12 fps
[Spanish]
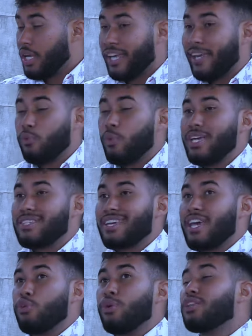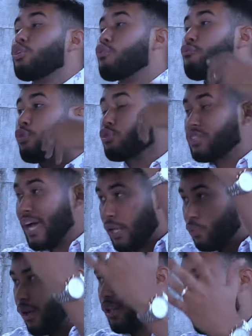que no es que yo estoy
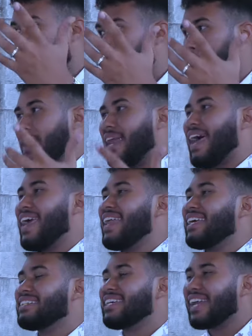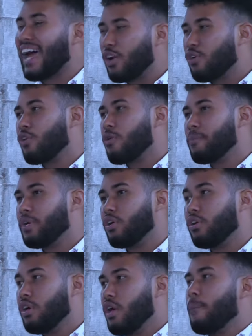forzando a Dios para Él hacer algo conmigo,
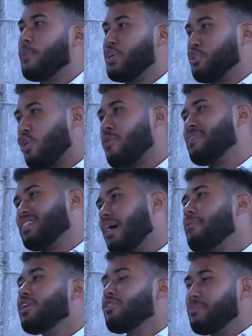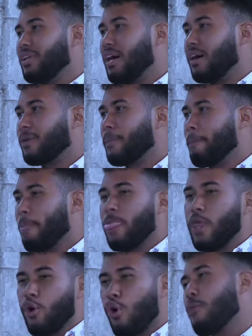pues yo comencé a ver los milagros.
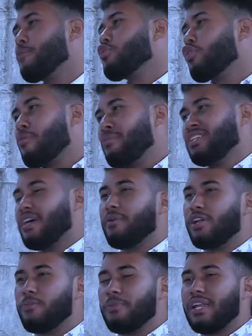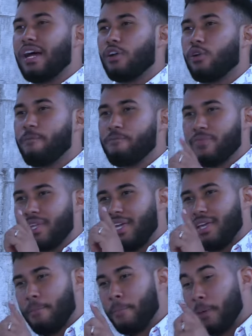¿Cómo yo comencé a ver los milagros?
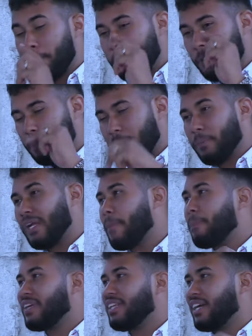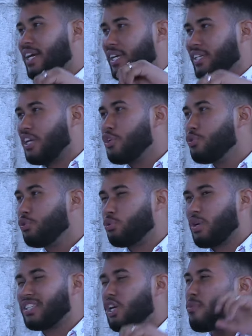Mi, primera prédica que está en YouTube
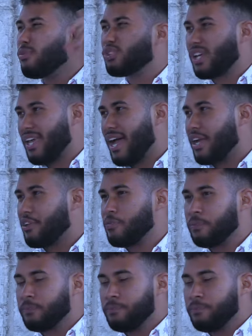hace como seis años,